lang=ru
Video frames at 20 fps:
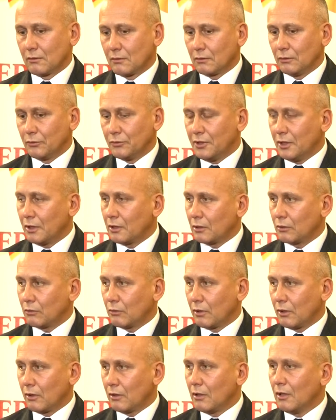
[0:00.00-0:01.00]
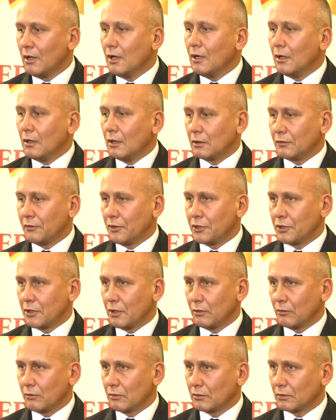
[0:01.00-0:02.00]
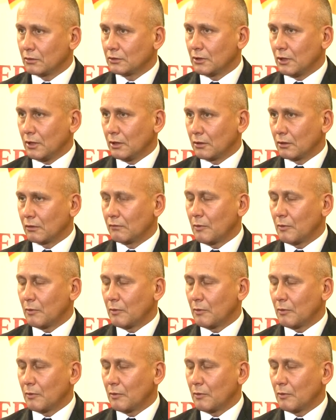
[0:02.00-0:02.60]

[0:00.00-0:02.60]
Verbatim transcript: людей, которые отвечают за этот